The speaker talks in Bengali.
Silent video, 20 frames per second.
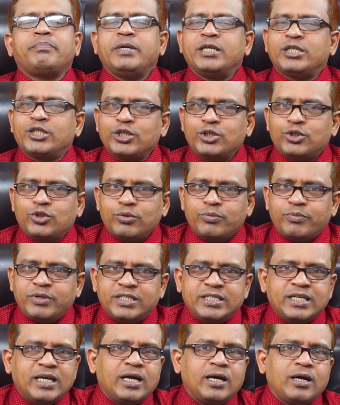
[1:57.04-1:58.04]
বেশ কিছু
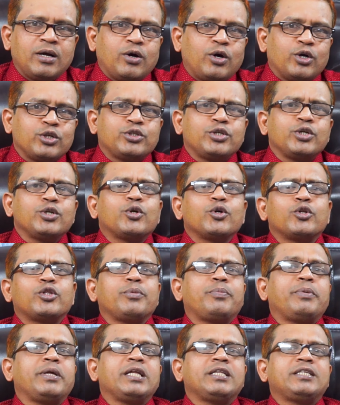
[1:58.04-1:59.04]
ভিসা অর্জন
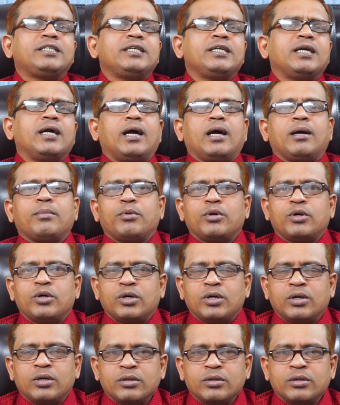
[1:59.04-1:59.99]
করতে পেরেছি এবং